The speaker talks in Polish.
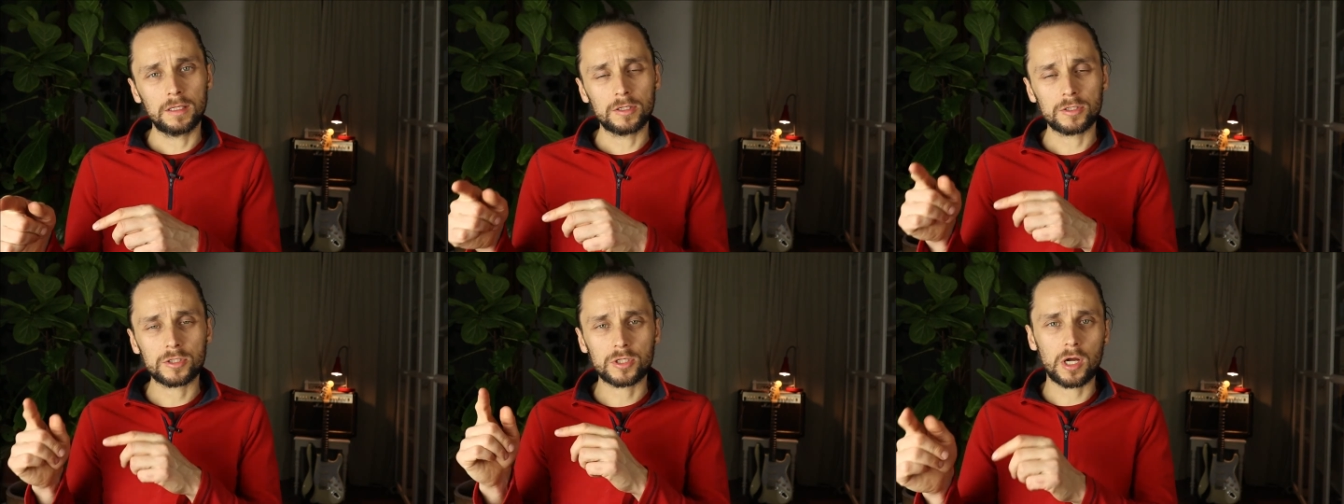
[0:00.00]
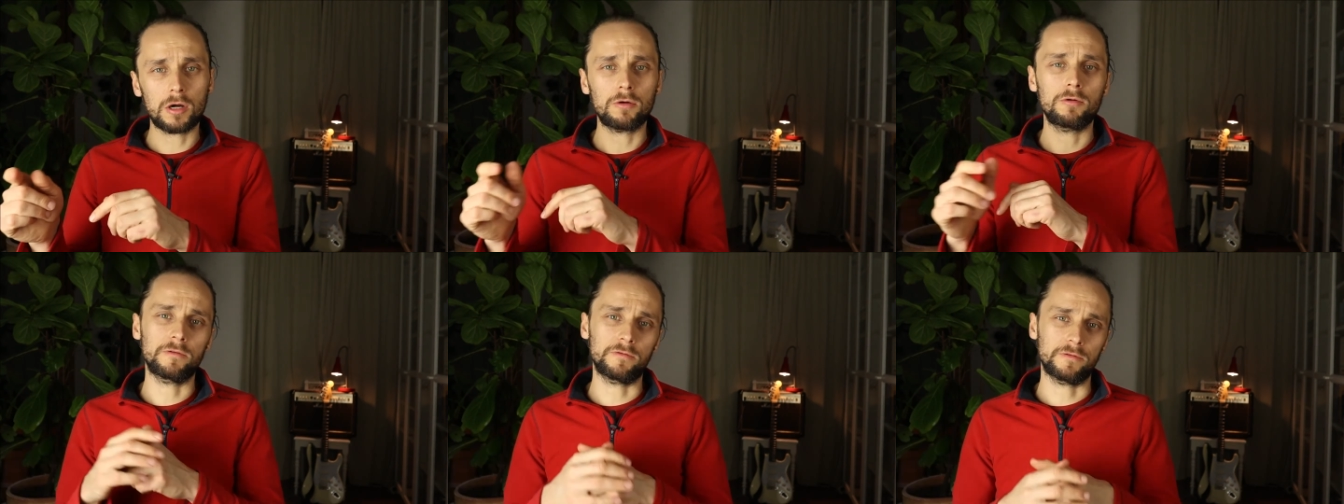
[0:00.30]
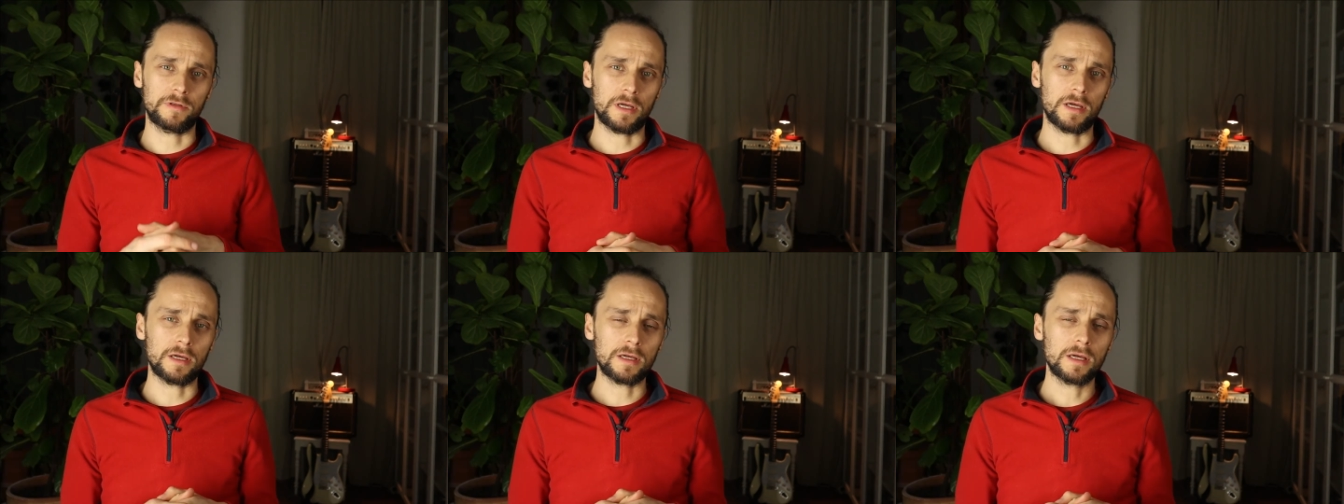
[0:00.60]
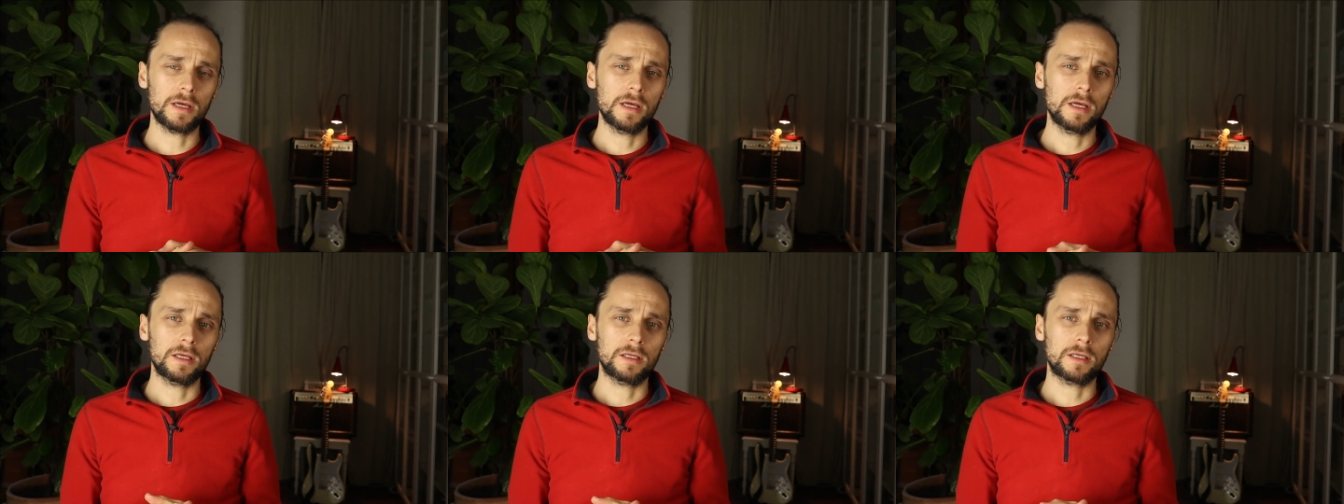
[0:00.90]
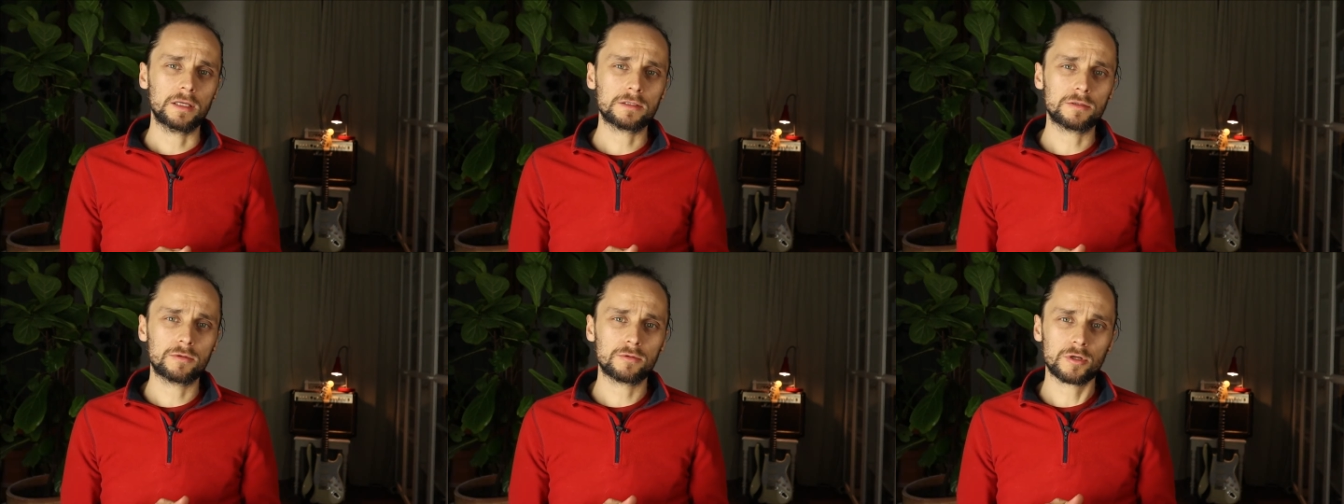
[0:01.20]
szkoły w niej
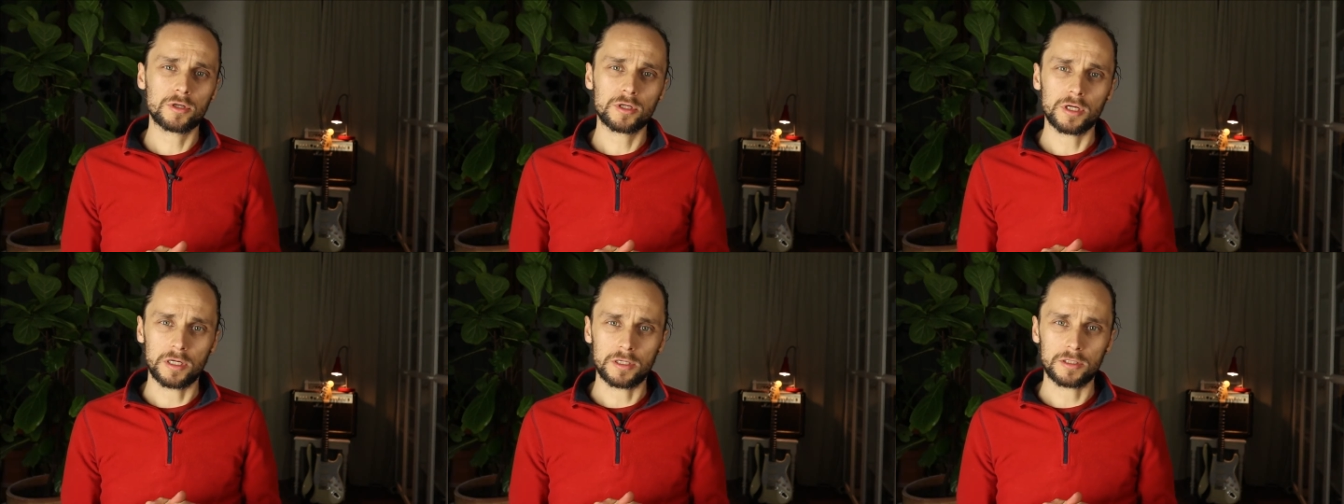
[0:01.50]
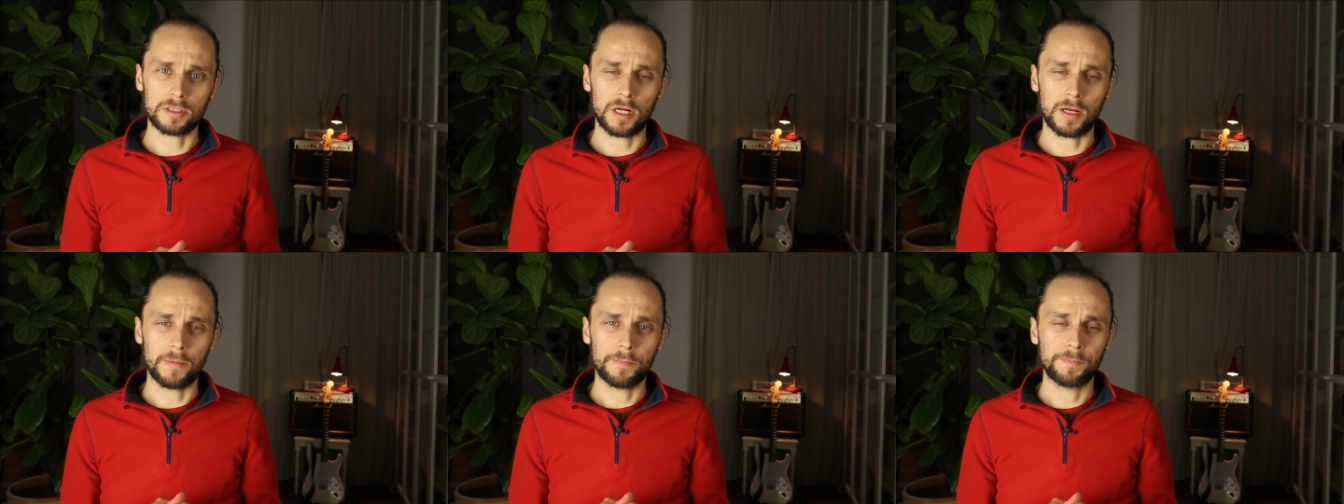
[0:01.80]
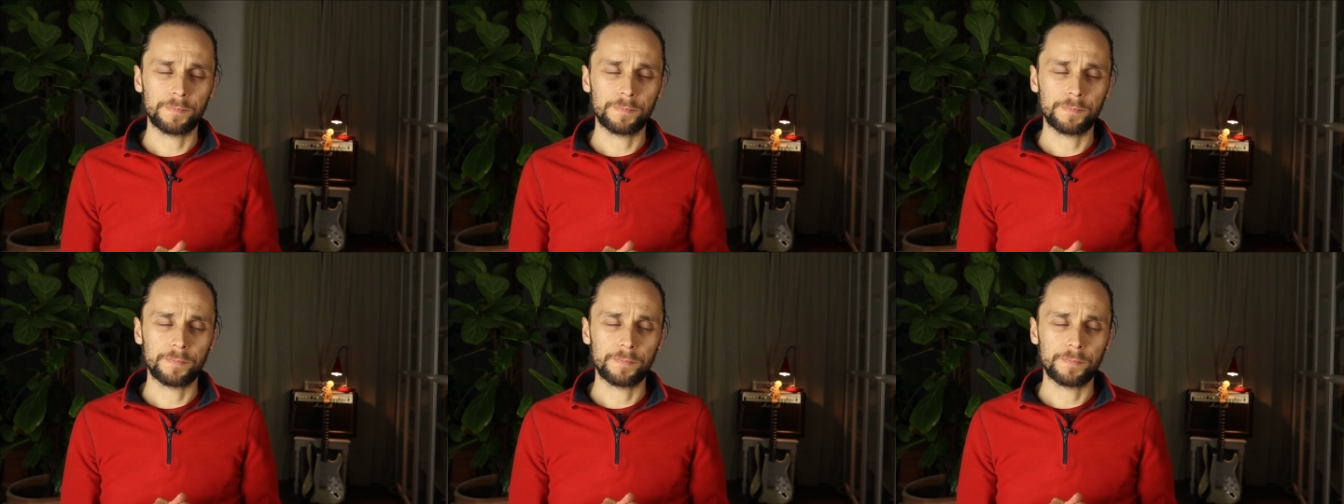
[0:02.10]
jest dużo szersza.